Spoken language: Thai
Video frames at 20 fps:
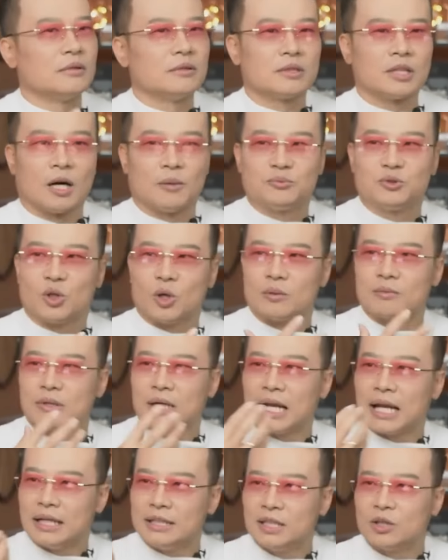ตอบโจทย์
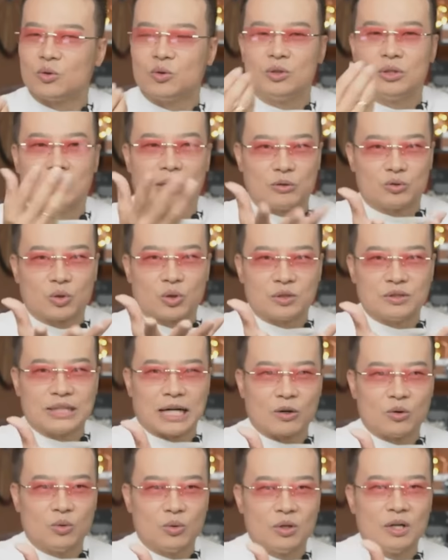อะไรที่คุณเราทุกคนอยา
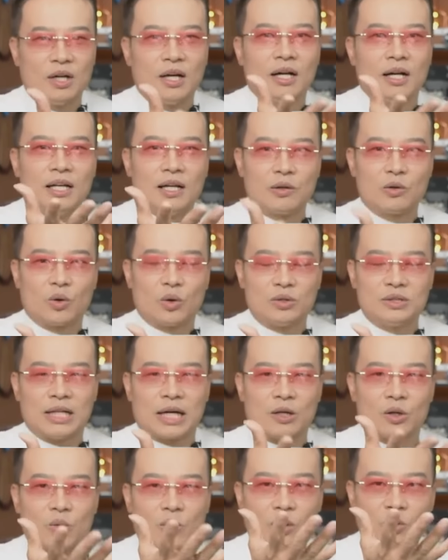กรู้ เราทุกคนอยาก
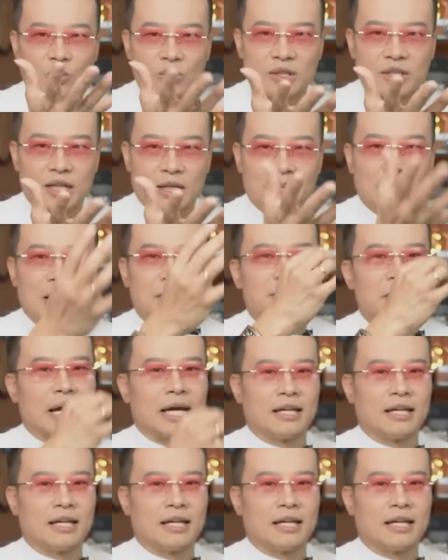รู้ว่าคุณเกิดมาทำไม